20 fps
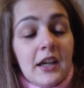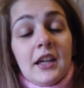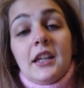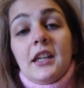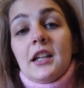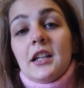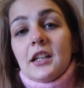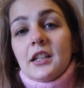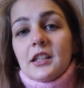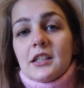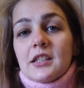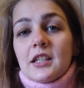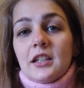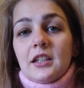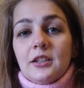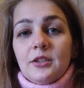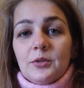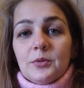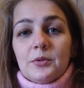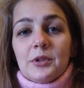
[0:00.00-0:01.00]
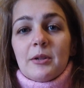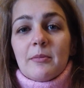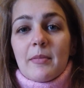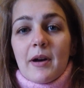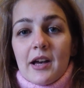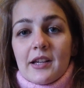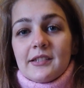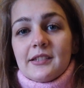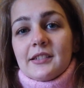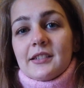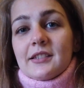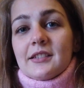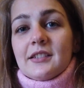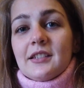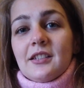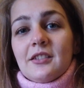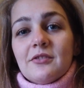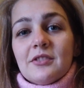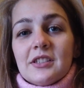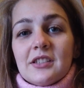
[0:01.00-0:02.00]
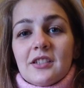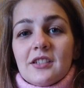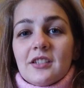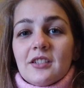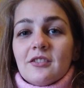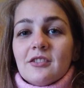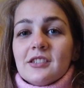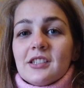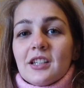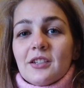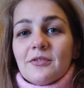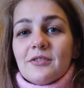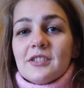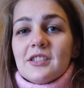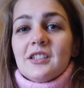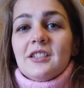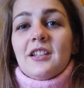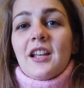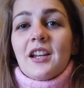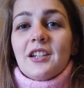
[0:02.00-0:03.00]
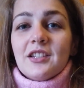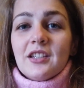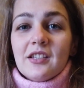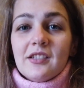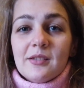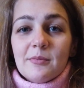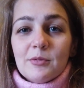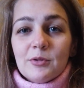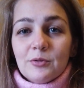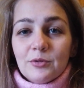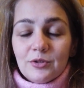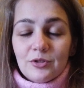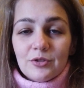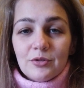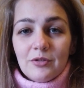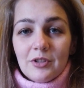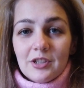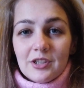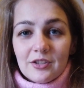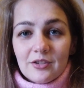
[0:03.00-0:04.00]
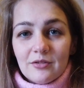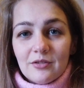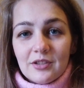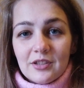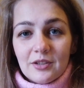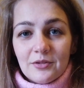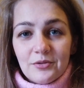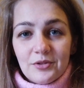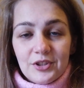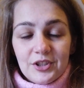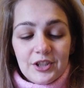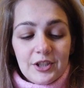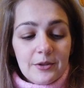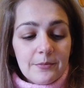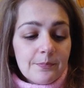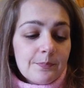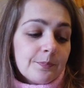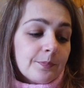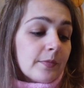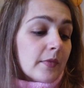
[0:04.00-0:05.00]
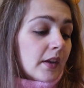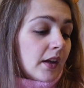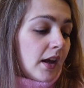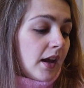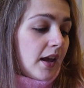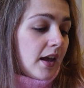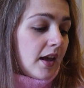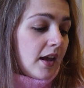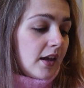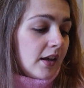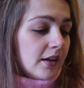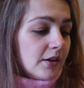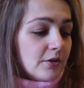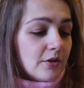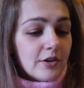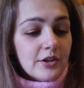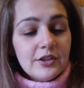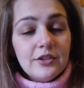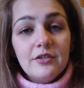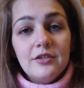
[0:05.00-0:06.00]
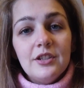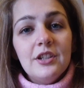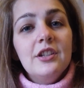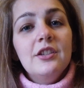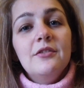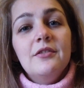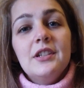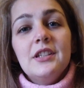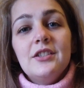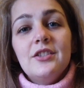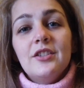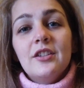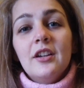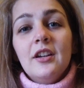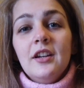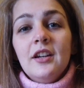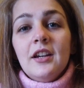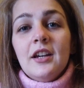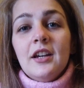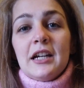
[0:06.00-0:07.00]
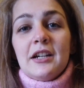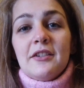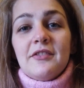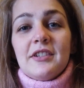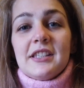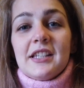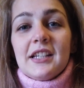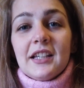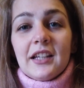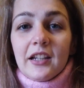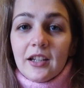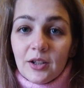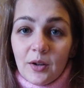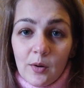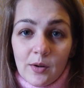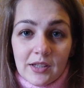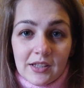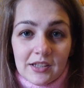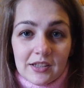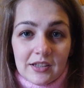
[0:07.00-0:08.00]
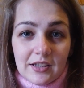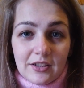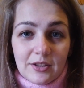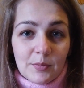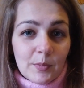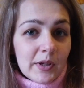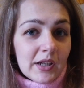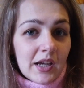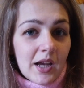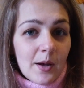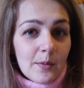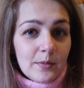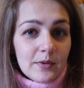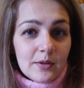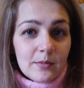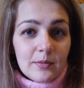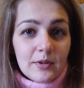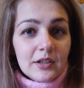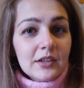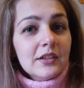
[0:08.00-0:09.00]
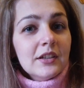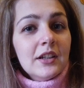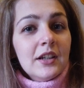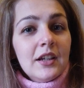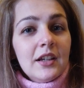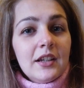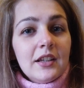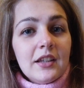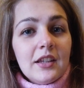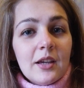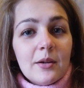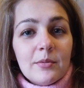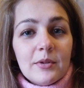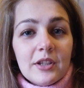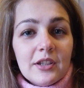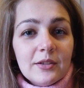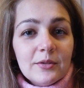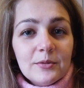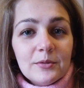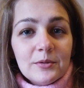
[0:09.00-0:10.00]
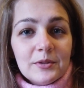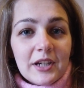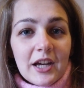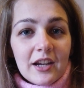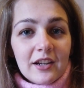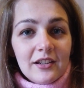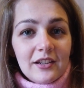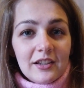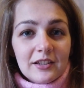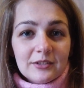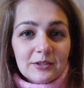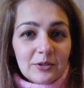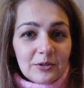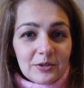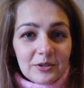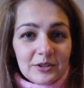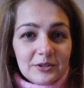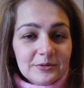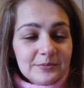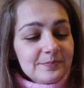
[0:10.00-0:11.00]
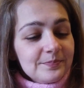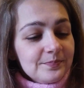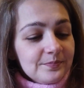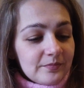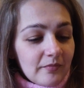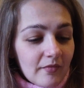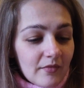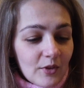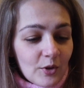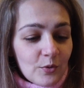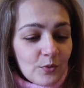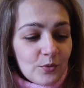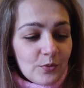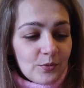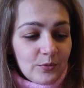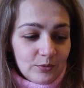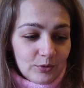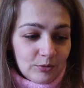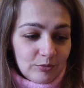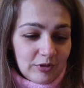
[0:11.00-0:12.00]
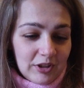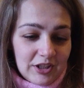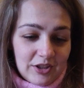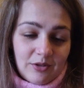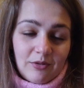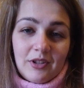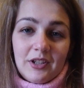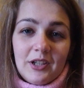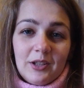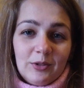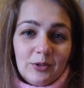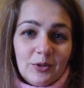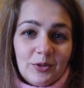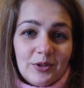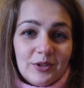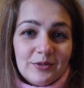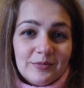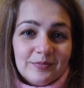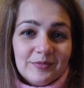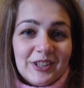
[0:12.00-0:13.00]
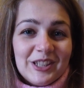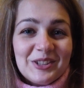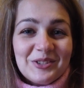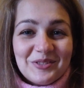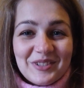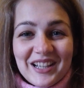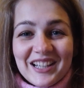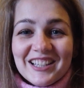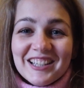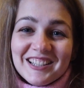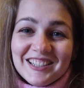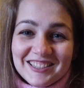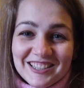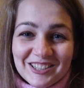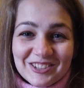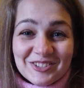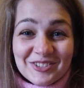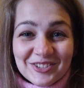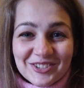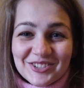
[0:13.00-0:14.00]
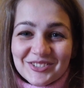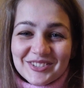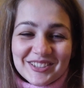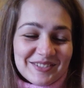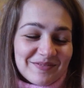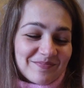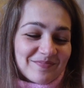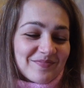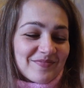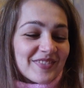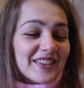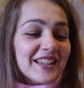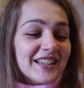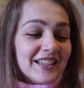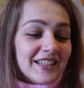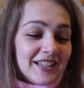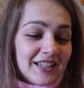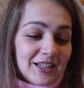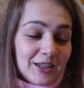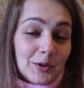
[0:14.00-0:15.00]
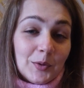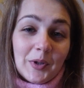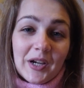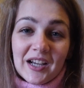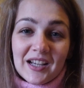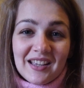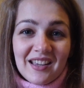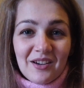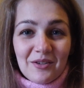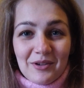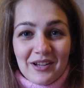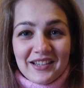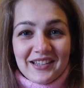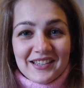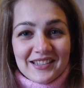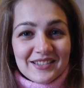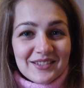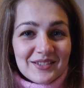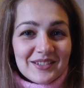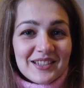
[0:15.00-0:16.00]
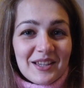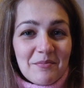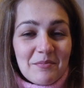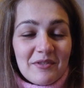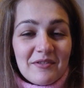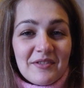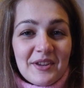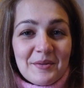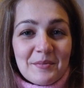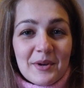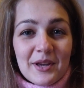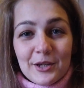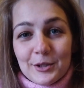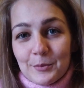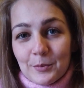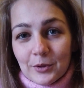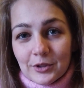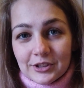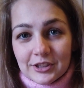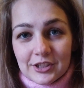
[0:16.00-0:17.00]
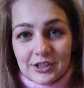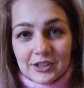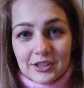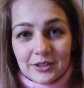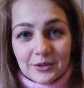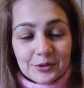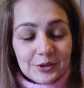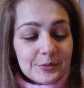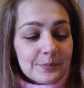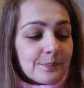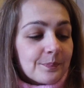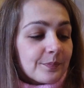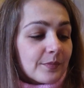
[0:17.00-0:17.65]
E além dessa leitura básica, assim, que você consegue fazer em 10, 15 minutos no início do seu dia, é, eu gosto de, às vezes, fazer aquela coisa, assim, de pegar a Bíblia e abrir num lugar aleatório, num, num texto aleatório, que nunca é aleatório, né? Nunca é o acaso, sempre vem uma resposta de Deus.